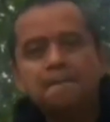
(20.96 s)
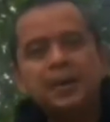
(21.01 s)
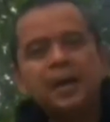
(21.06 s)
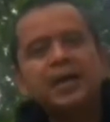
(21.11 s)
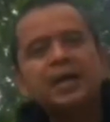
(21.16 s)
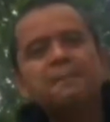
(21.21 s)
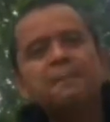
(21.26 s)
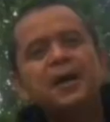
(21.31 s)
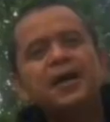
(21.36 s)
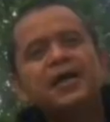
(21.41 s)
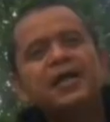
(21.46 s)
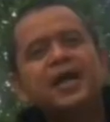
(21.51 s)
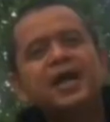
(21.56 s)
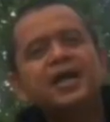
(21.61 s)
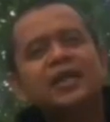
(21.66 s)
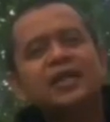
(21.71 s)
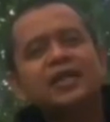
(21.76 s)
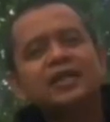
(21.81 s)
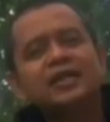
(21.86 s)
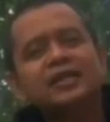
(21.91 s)
Pada pagi
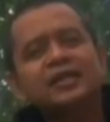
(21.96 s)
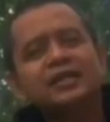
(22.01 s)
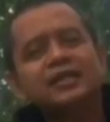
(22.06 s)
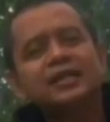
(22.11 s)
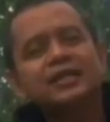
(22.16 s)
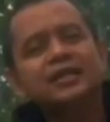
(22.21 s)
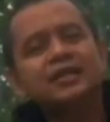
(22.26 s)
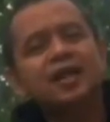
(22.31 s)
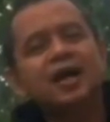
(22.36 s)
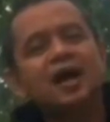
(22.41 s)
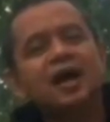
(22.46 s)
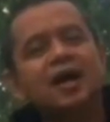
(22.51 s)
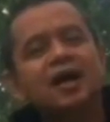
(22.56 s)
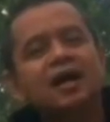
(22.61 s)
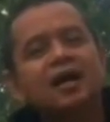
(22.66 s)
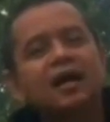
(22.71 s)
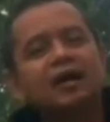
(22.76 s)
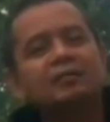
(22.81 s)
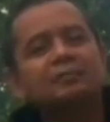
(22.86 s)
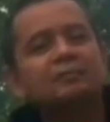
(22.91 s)
hari ini kita
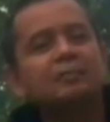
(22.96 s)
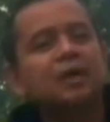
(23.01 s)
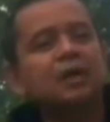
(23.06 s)
akan